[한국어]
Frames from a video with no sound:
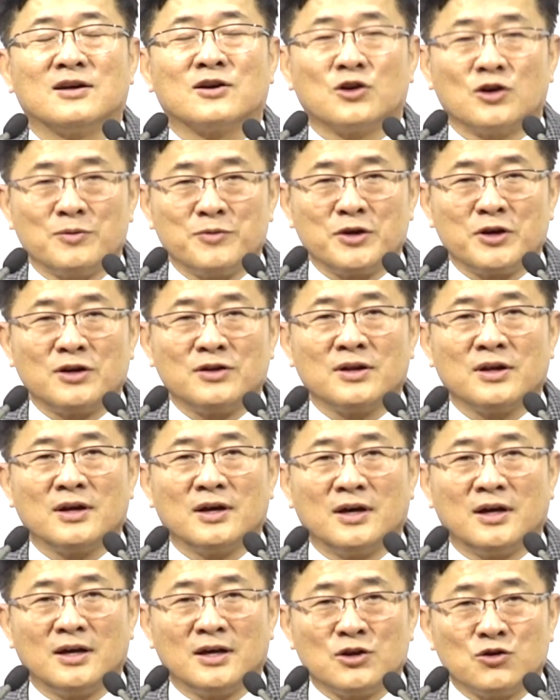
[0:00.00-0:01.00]
그러면
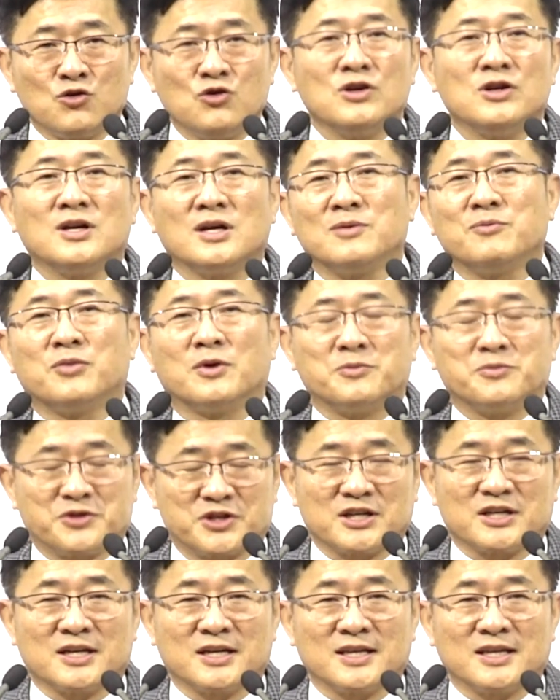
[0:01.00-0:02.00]
유일한
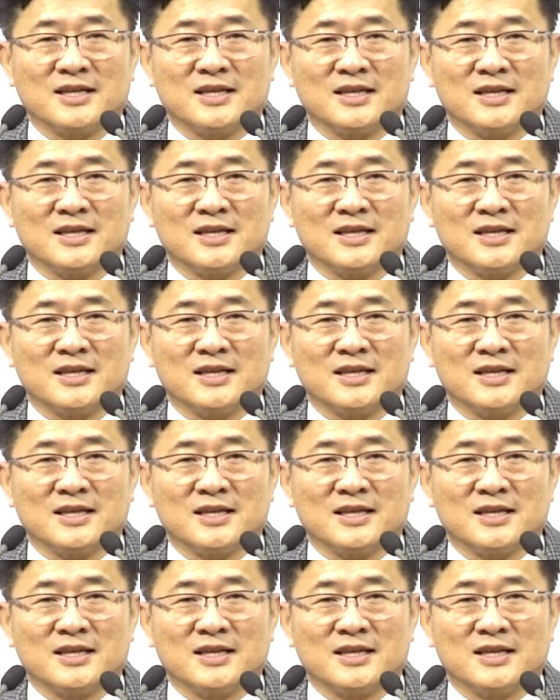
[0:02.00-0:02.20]
법칙인